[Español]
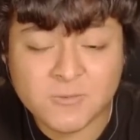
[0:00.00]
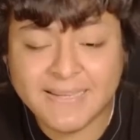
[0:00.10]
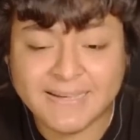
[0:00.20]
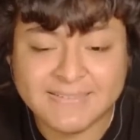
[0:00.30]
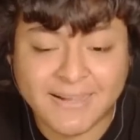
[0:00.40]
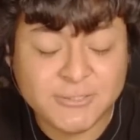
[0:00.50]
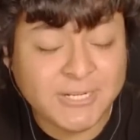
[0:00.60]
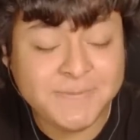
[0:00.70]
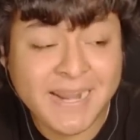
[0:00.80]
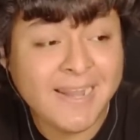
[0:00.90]
sé que esta
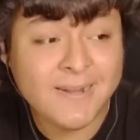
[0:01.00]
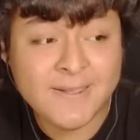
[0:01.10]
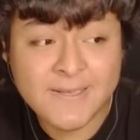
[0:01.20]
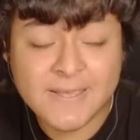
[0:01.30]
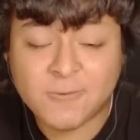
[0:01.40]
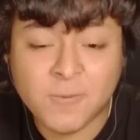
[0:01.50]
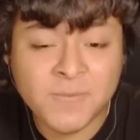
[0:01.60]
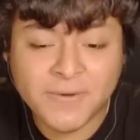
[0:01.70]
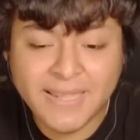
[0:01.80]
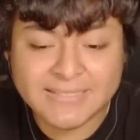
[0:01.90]
basura es viral y todo el
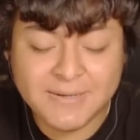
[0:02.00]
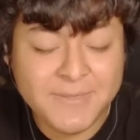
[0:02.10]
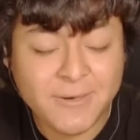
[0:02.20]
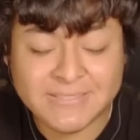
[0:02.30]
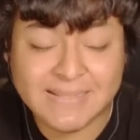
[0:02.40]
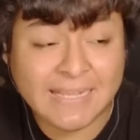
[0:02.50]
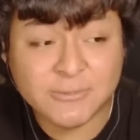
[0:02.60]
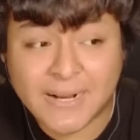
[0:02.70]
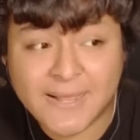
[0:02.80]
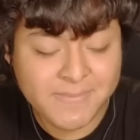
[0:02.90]
mundo quiere hacer video de esta basura.